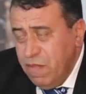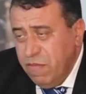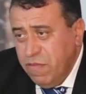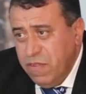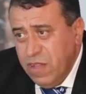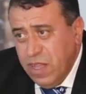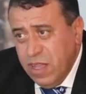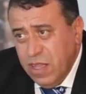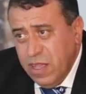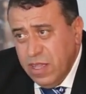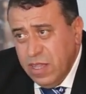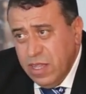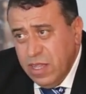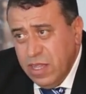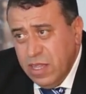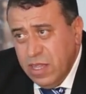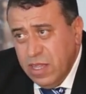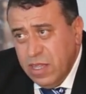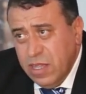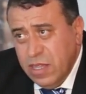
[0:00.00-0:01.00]
ف
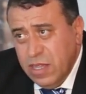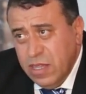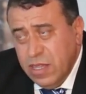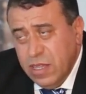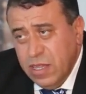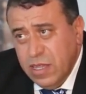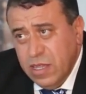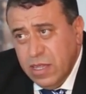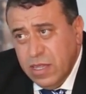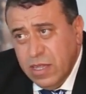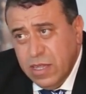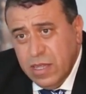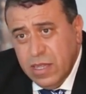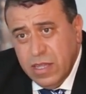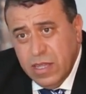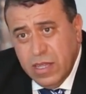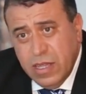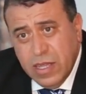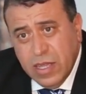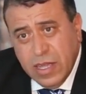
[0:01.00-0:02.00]

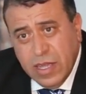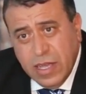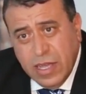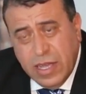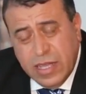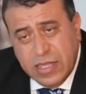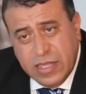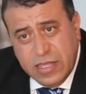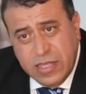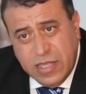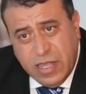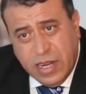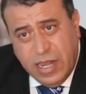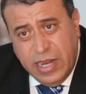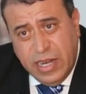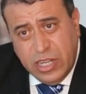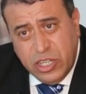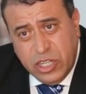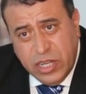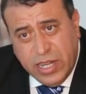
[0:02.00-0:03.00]
آه، غتصدر
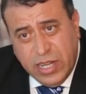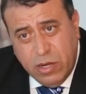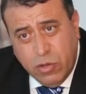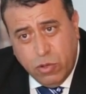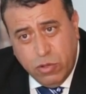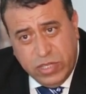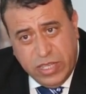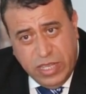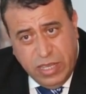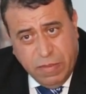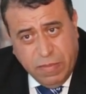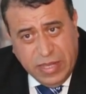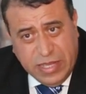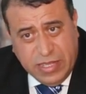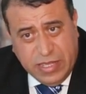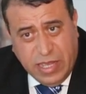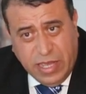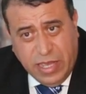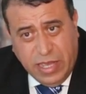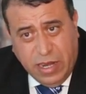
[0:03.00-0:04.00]
على شكل
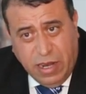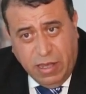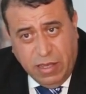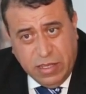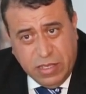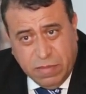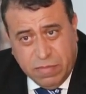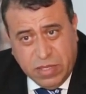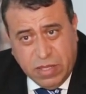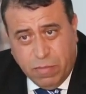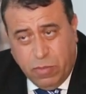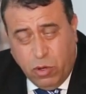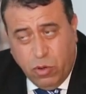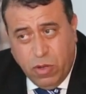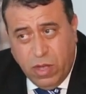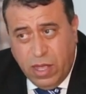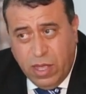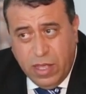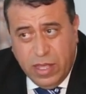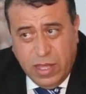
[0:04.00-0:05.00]
كتيبات صغيره
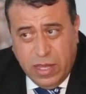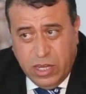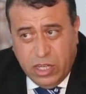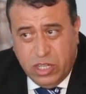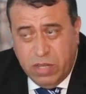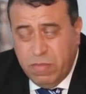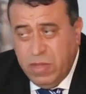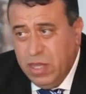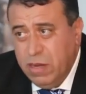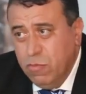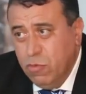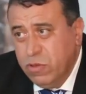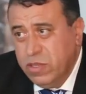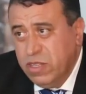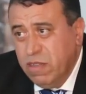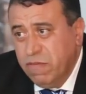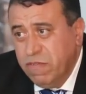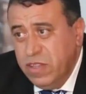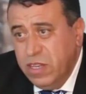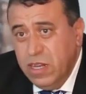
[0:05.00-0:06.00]
تم لجميع
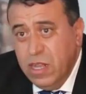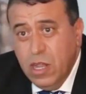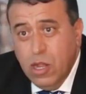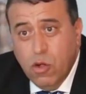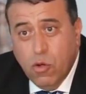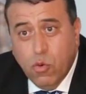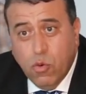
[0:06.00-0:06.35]
الموظفين